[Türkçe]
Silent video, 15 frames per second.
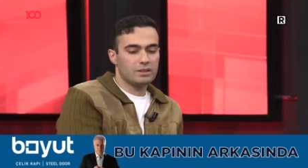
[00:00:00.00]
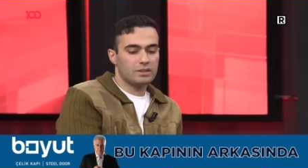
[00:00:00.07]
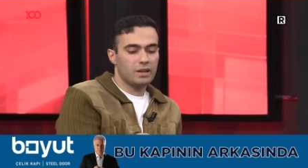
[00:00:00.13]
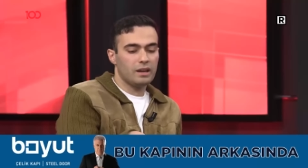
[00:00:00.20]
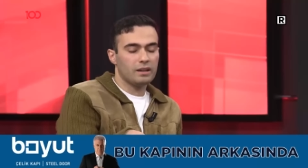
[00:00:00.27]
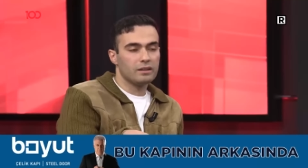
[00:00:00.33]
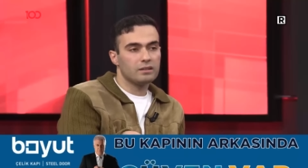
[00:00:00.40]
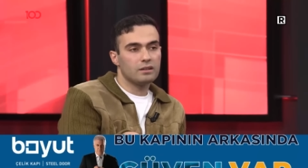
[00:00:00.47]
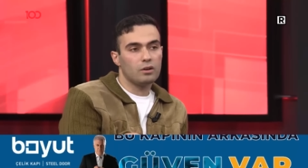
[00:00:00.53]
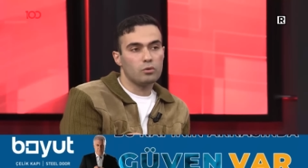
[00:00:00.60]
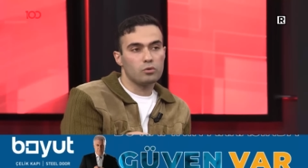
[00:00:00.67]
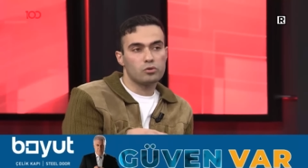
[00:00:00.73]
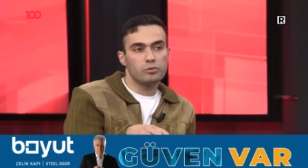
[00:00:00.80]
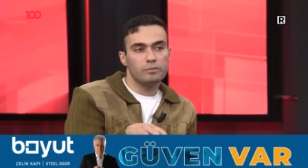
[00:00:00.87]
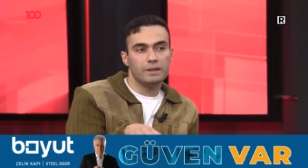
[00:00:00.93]
Yani şehrin
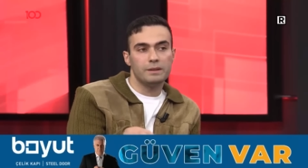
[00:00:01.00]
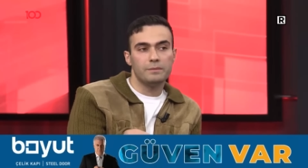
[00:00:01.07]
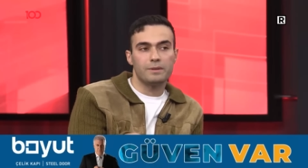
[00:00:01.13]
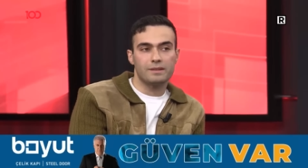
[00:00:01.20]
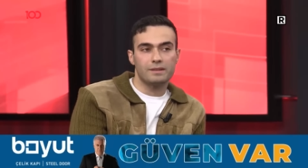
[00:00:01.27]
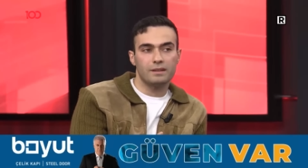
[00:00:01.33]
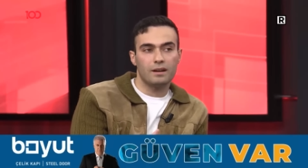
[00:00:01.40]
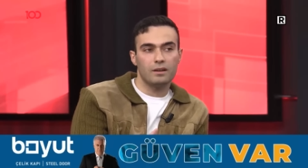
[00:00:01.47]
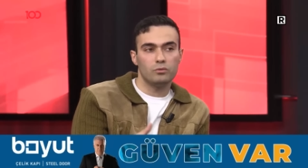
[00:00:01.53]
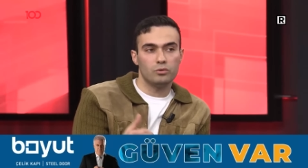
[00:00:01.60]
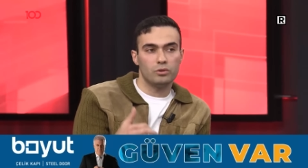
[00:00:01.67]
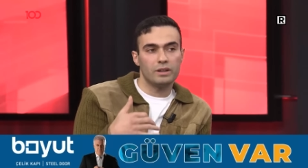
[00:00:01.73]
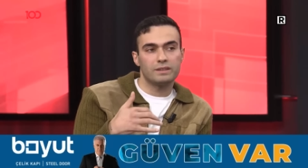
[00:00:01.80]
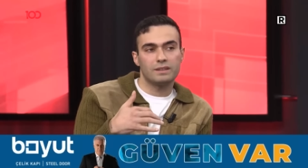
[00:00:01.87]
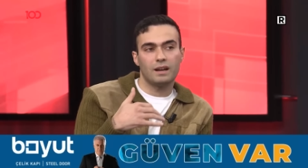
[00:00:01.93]
kaosu beni mesela
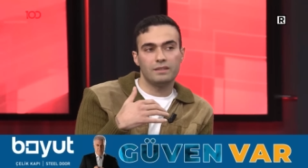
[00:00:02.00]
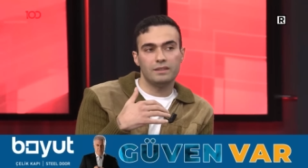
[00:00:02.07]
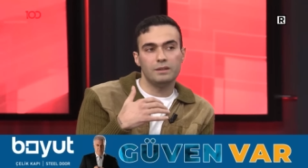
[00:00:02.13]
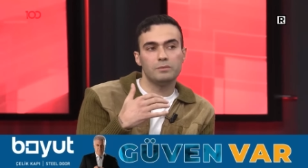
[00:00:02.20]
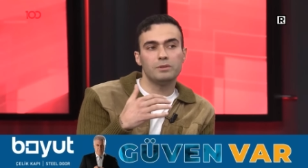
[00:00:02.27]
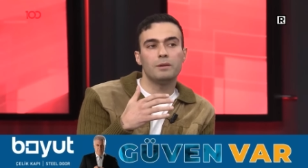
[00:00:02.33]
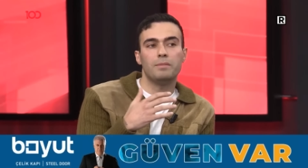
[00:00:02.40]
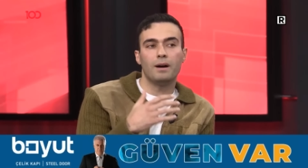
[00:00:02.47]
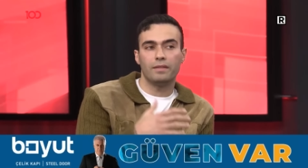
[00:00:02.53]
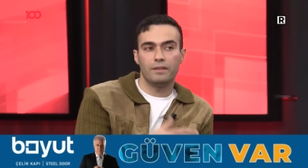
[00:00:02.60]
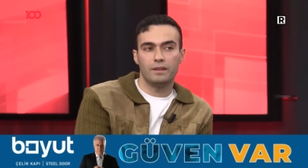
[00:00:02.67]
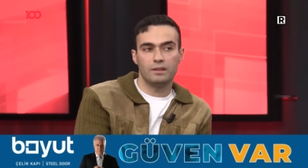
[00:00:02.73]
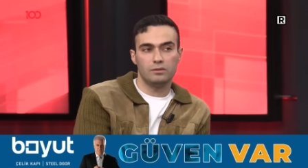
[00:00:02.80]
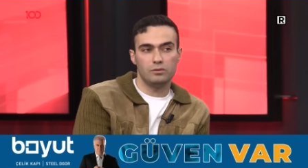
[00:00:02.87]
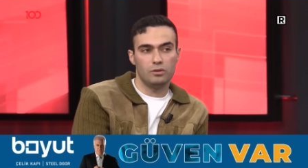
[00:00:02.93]
üretkenliğimi de
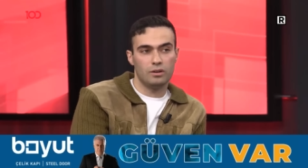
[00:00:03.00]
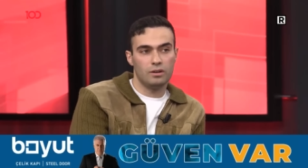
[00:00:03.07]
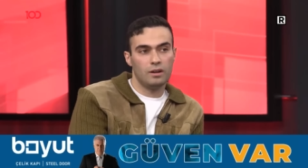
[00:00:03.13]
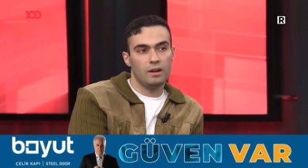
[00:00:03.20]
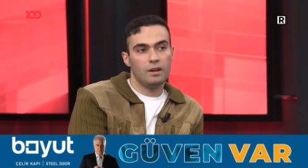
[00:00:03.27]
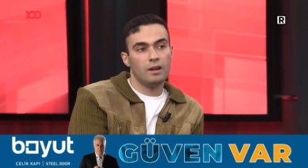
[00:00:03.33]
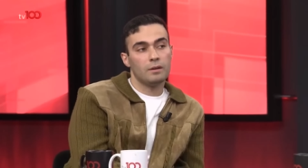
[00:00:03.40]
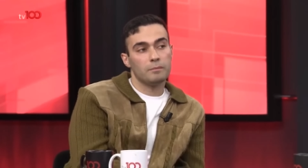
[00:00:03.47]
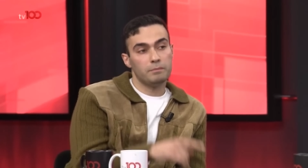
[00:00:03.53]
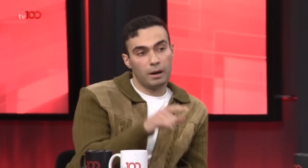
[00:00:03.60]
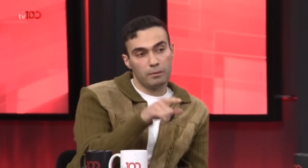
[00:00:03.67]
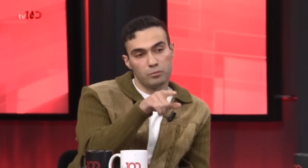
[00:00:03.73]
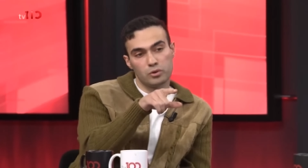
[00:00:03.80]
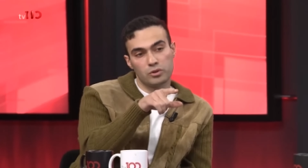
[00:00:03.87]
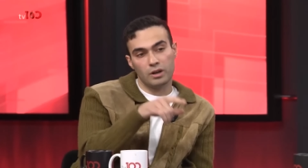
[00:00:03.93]
benden alıyor. Hı.
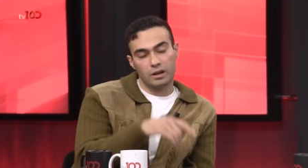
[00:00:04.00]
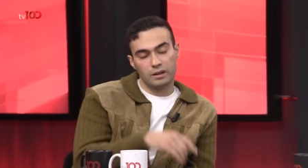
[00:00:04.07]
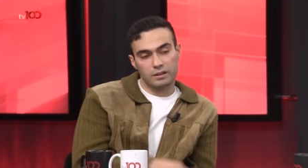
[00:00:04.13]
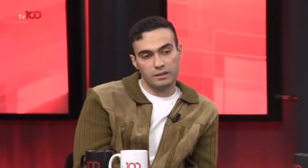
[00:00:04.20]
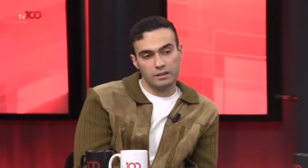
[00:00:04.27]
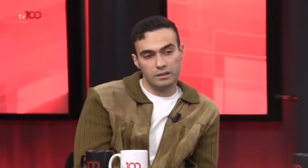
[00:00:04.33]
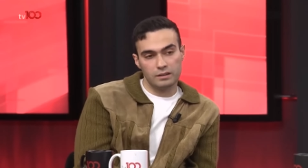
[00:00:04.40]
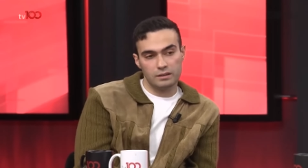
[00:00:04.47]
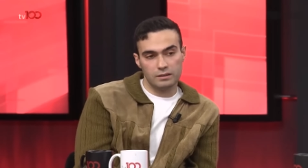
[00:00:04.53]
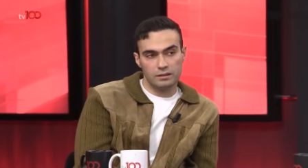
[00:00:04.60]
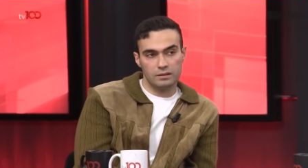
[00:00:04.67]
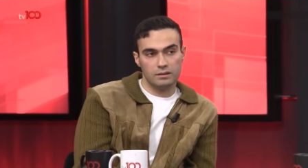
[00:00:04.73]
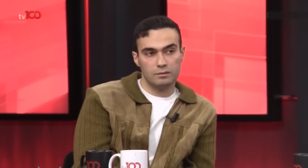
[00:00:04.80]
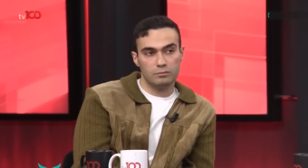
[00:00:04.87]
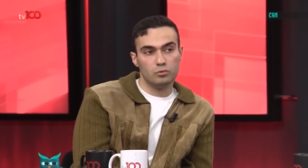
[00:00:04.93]
Ben bu şarkıyı
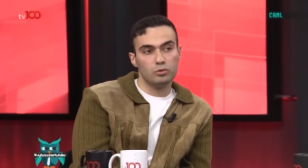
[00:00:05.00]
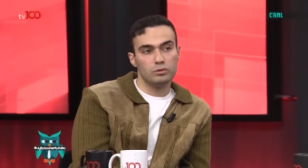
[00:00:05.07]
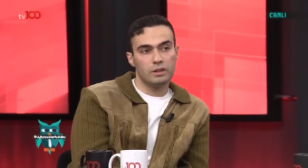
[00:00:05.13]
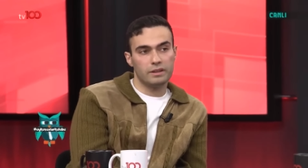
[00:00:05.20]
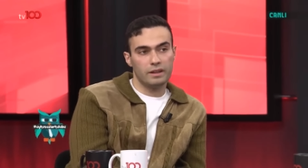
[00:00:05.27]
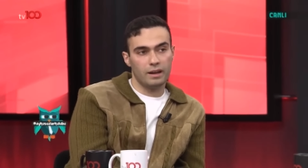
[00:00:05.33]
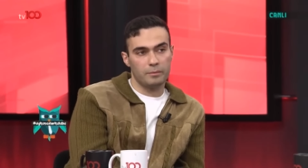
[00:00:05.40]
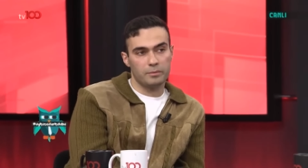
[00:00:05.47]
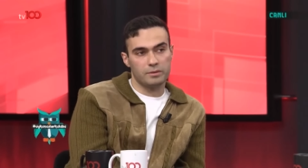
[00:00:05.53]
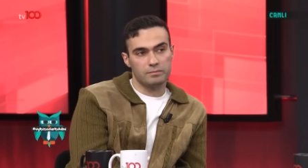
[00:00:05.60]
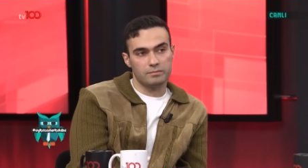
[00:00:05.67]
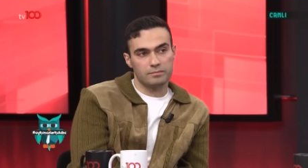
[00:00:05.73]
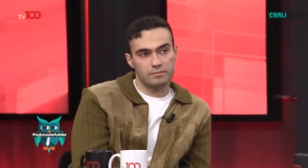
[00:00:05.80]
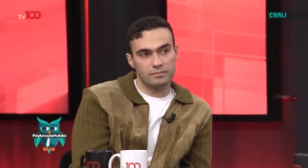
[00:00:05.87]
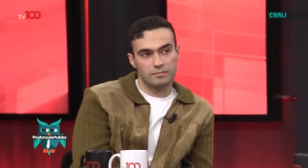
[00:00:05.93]
e, Muğla'da
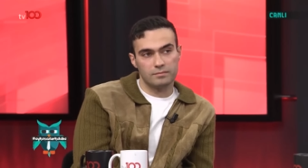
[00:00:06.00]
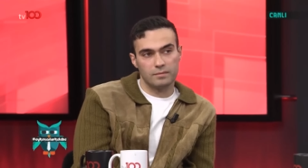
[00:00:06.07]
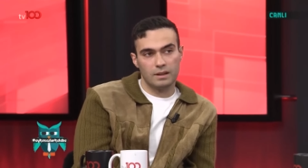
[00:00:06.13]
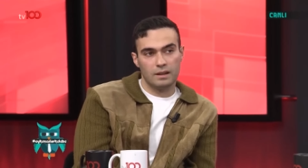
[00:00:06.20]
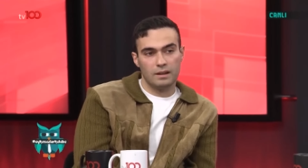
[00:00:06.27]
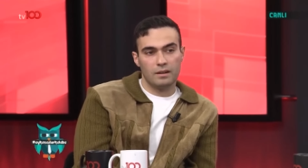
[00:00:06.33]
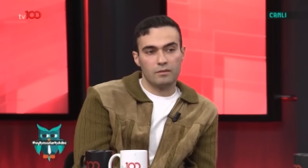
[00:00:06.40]
yaptım. Hı.